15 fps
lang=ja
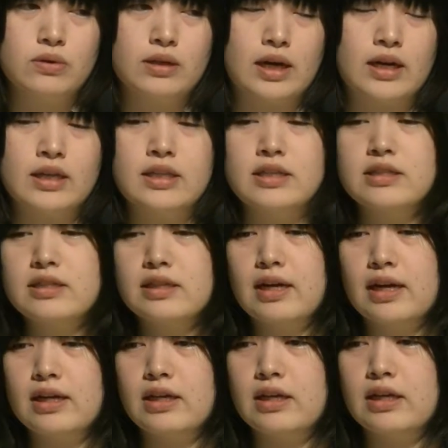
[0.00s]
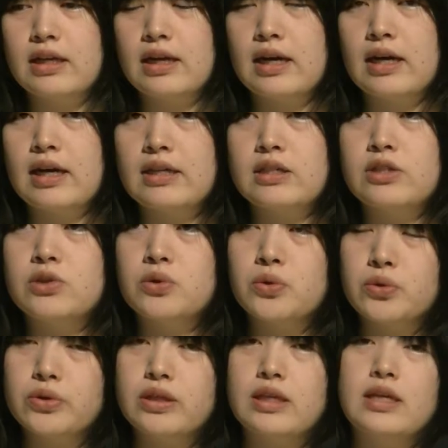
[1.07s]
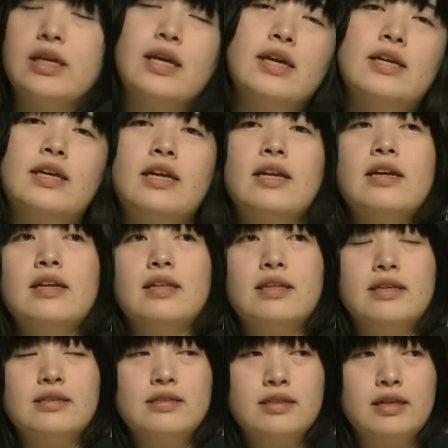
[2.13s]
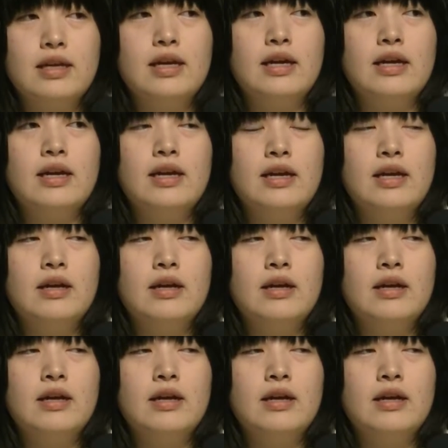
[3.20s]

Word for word: 体使いが非常に綺麗でして、